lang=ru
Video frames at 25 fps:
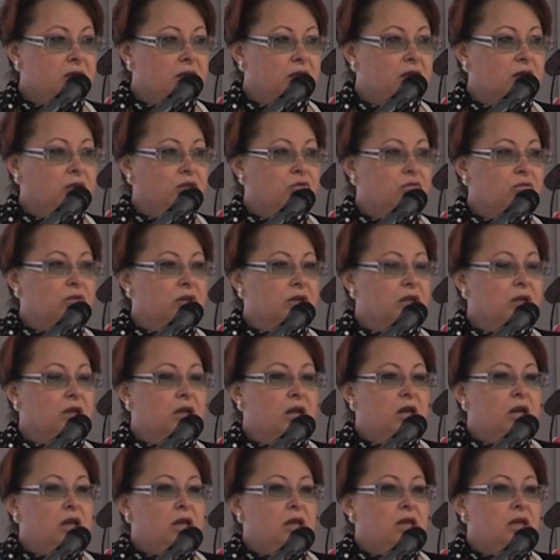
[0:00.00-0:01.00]
которые
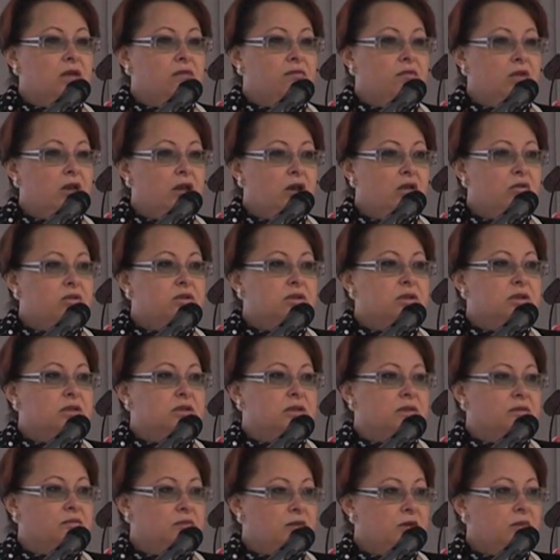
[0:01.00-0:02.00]
и являются
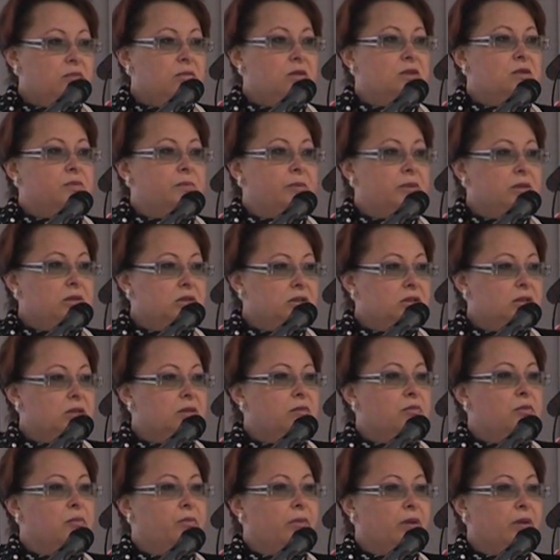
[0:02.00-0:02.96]
основными исполнителями